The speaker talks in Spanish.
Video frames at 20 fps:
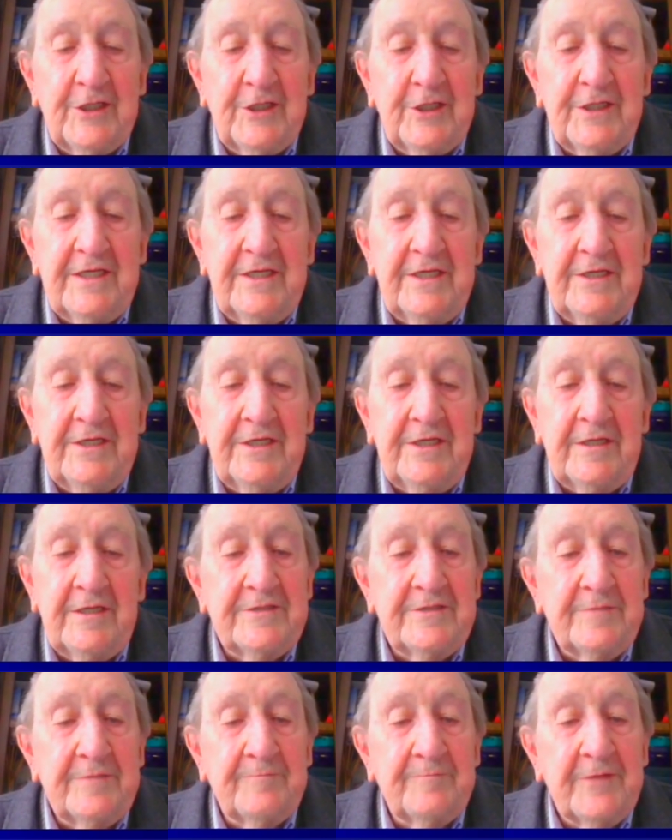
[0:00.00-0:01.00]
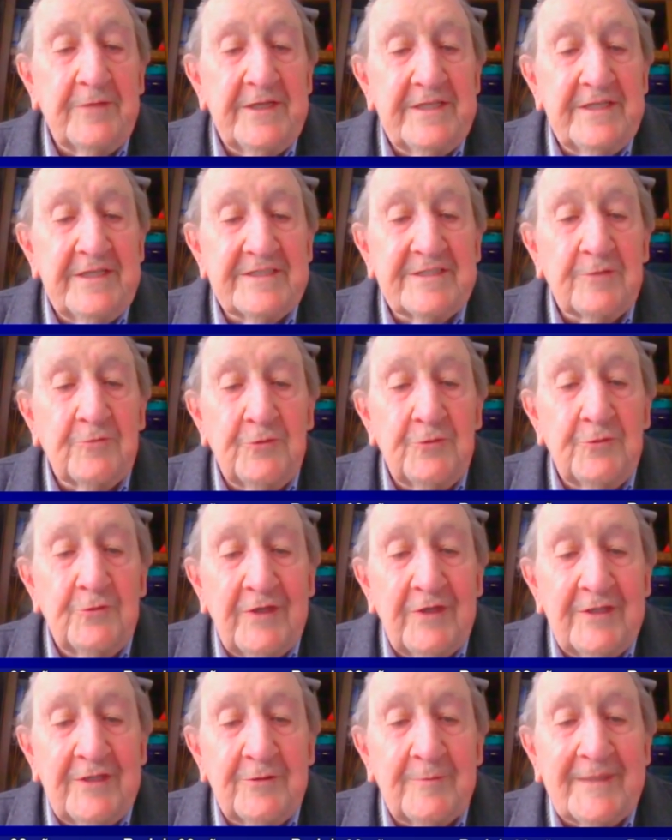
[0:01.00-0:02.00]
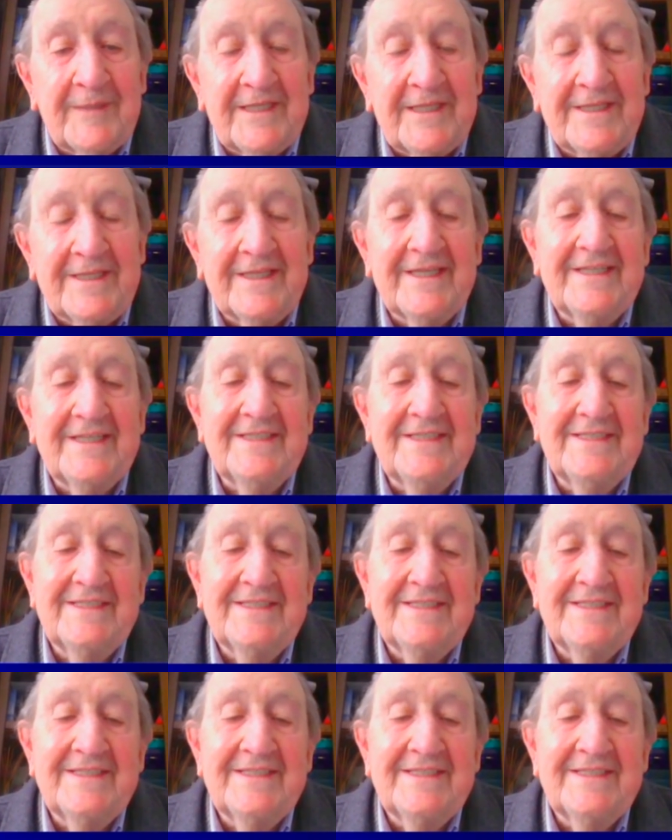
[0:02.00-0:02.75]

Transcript: Y después del segundo año humanidades,